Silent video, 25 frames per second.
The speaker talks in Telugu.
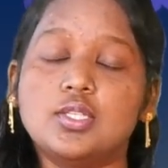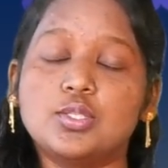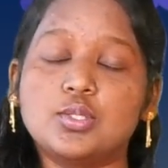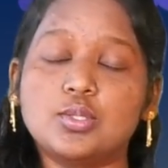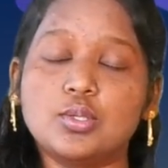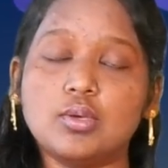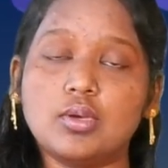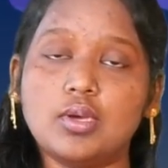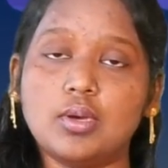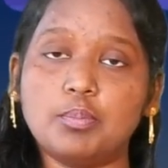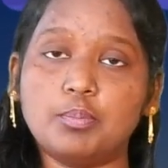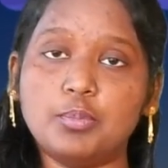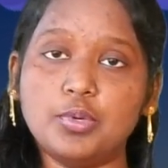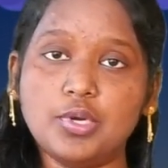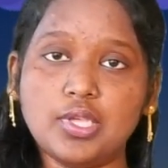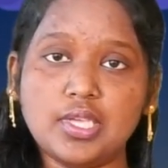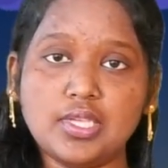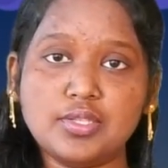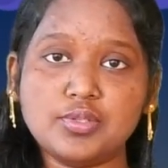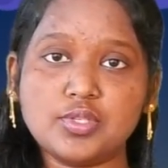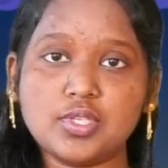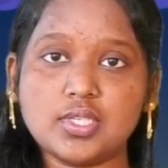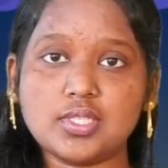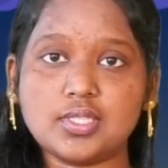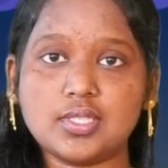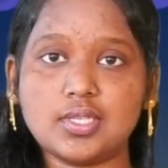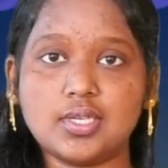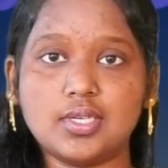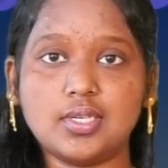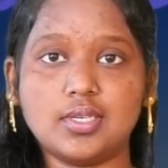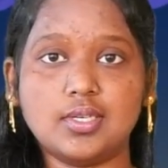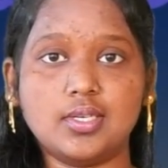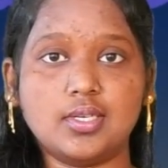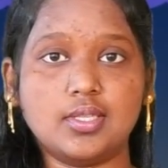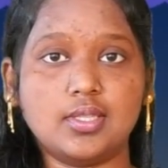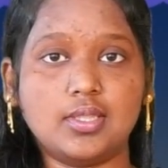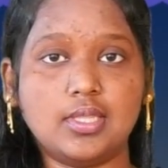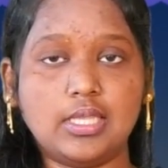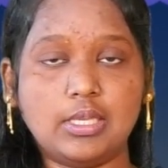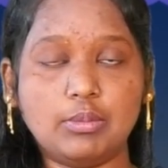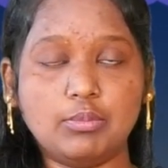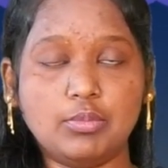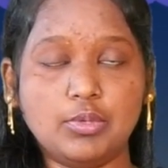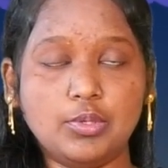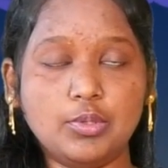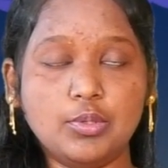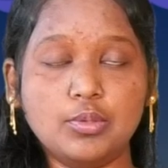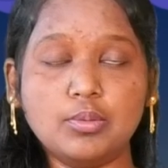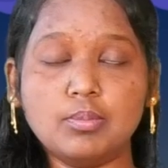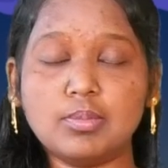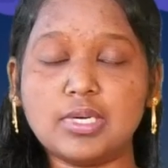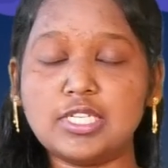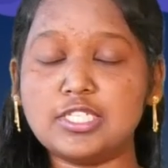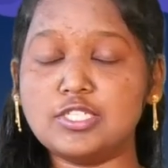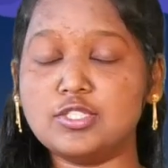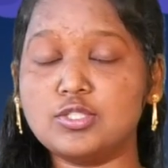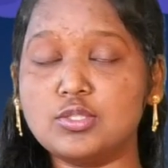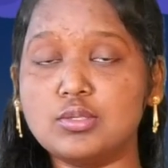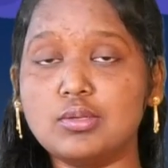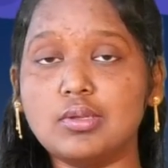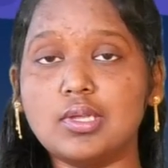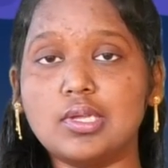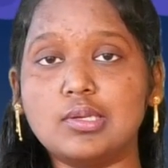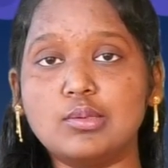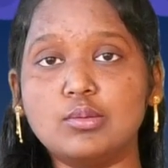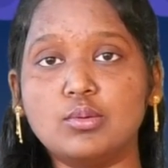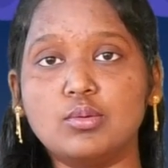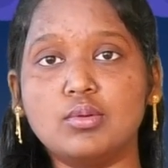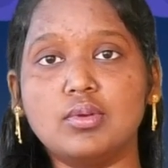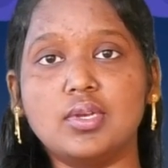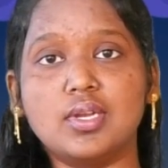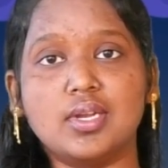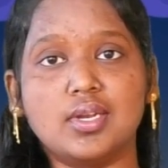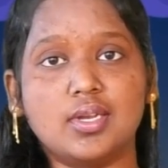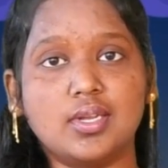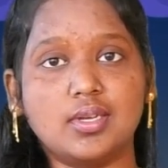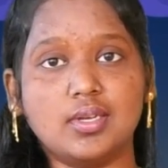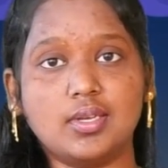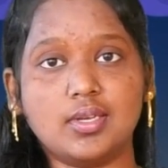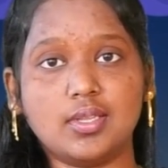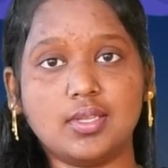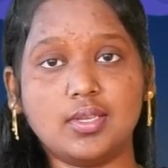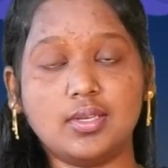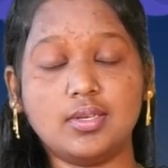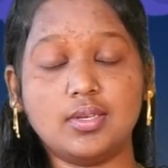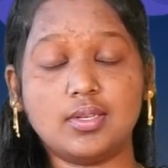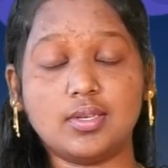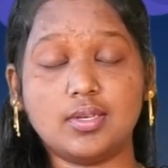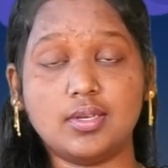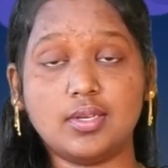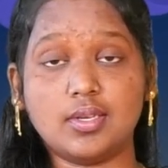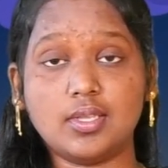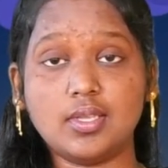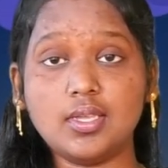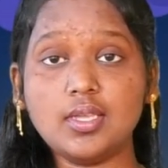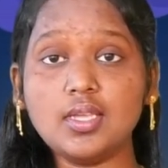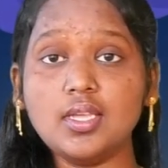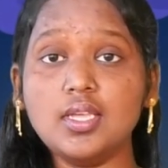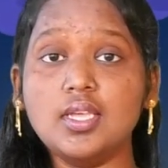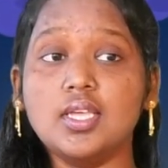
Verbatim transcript: సో అప్పుడు ఏం చేశాడంటే దేవుడు మనసులో అనుకున్నాడంట ఏంటంటే